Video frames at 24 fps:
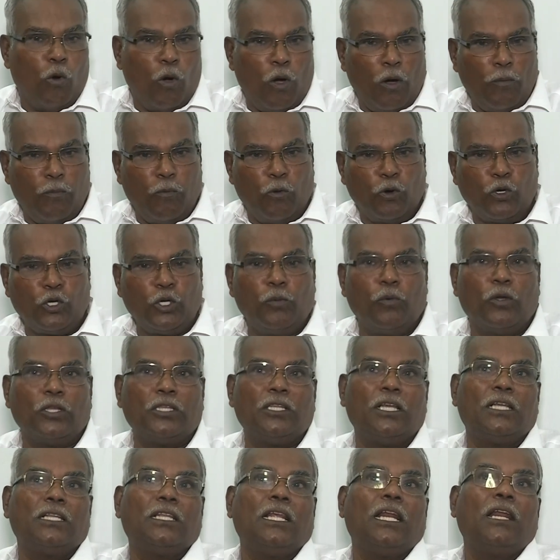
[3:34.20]
ஓ
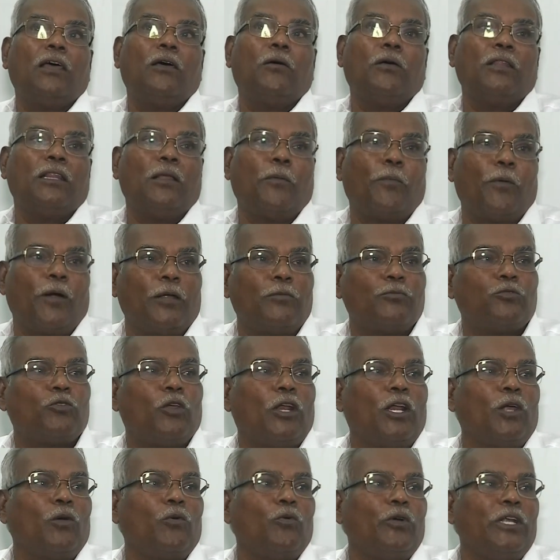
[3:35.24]
ஒட்டுமொத்தத்தில் அந்த படம்
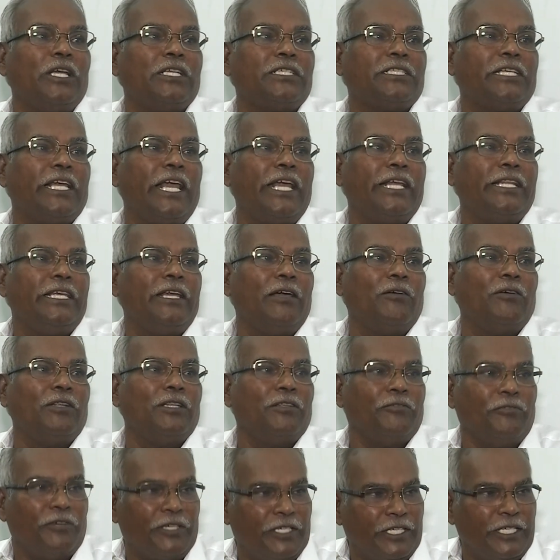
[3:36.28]
சொல்லக்கூடிய செய்தியை
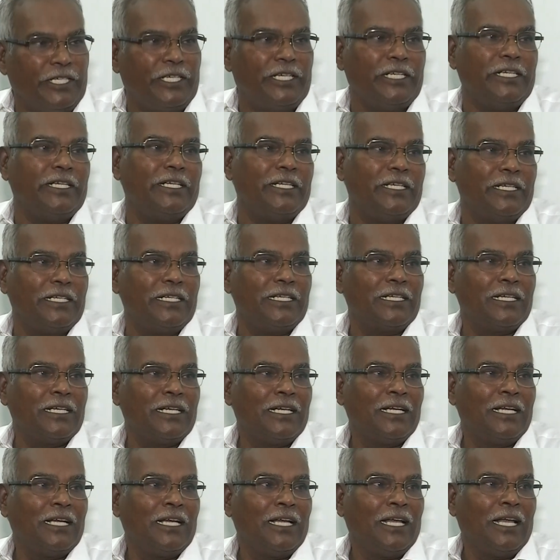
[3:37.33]
வந்து விட்டுட்டு
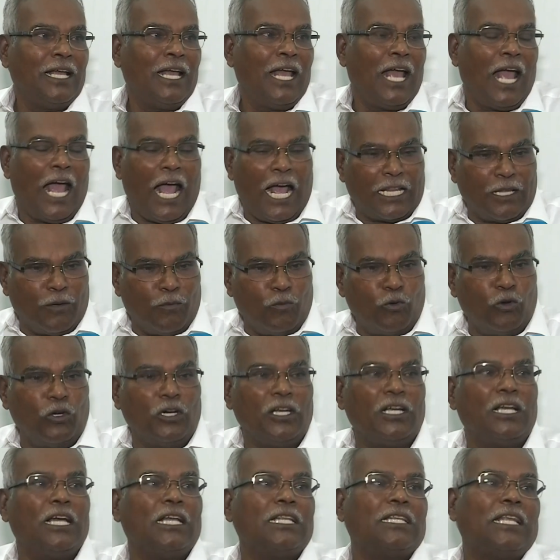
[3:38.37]
அதை
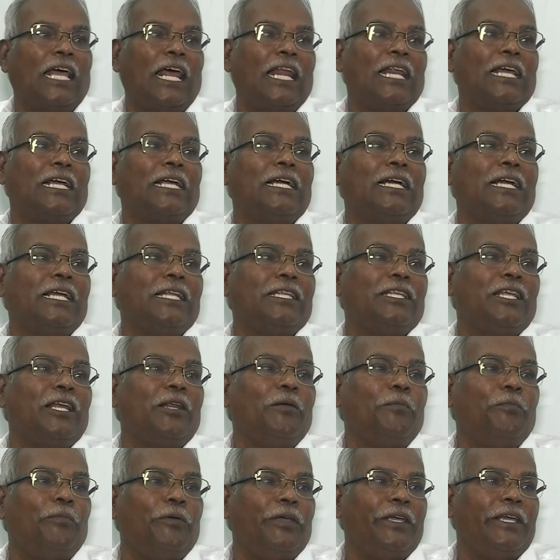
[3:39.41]
முழுக்க தலைகீழே
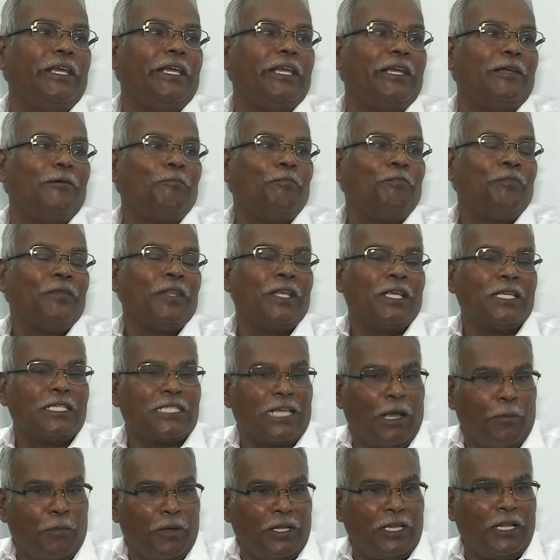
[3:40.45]
திருப்பி
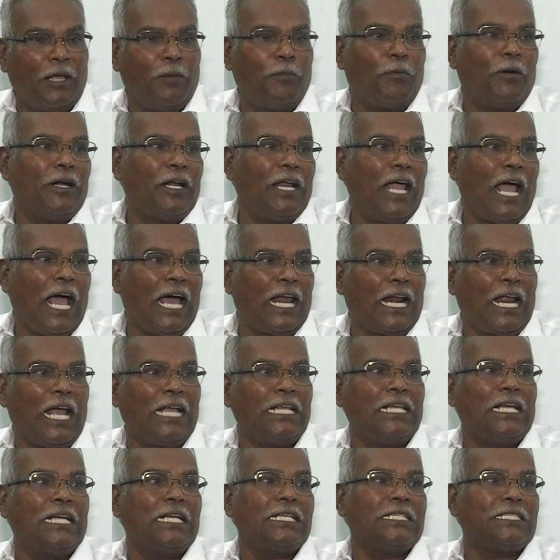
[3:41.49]
சம்மந்தப்பட்ட
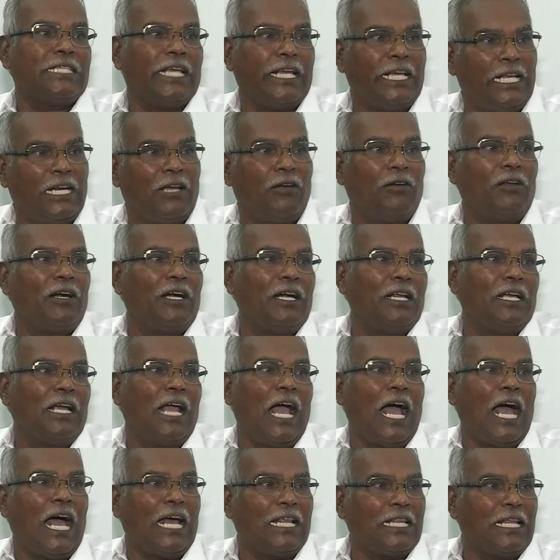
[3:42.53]
அராஜகம் செய்கிறவர்களுக்கு
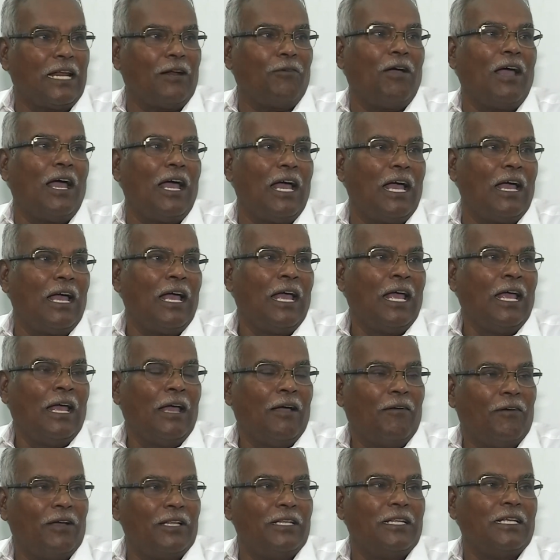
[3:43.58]
ஆதரவாக
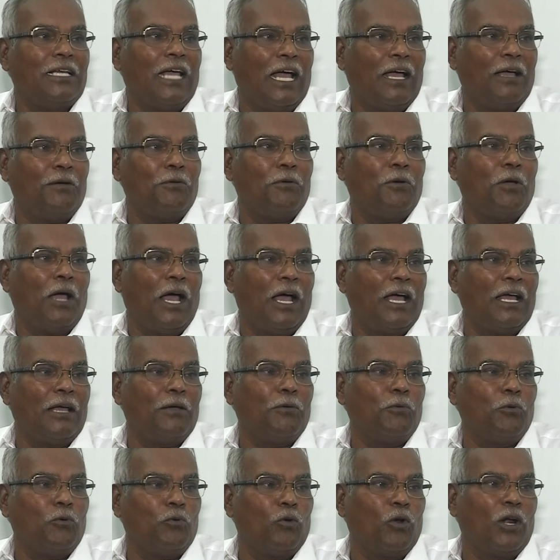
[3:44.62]
வந்து
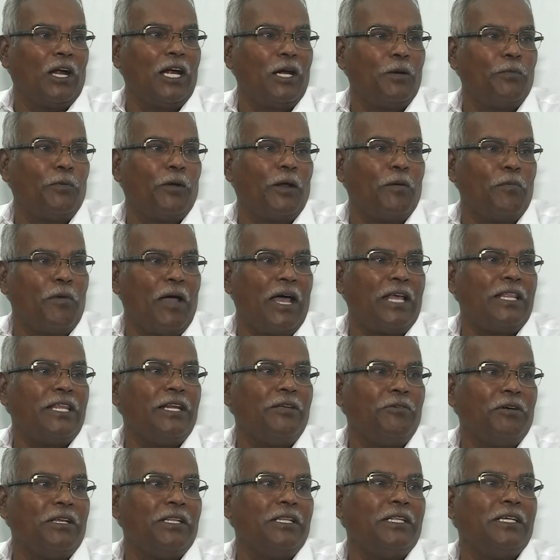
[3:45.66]
குரல் எழுப்புகிற
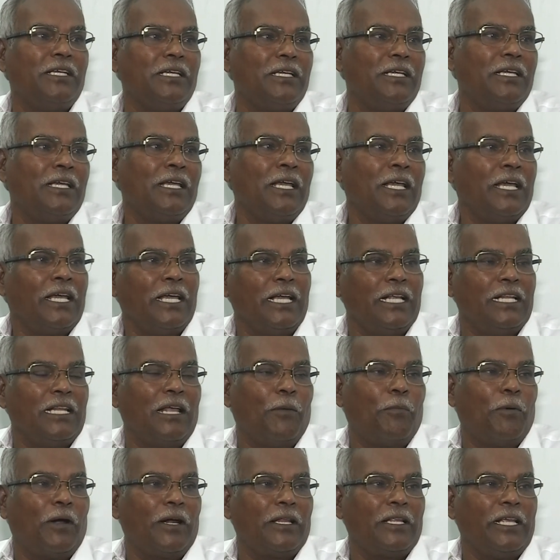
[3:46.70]
மாதிரி வந்து இந்த
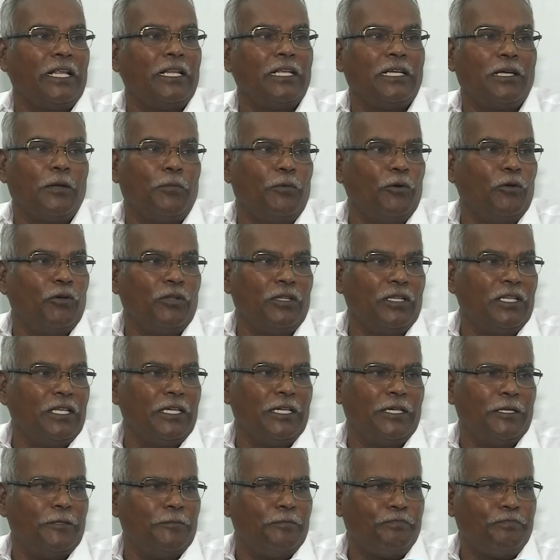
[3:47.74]
படத்தை எதுக்கு இப்படி வந்து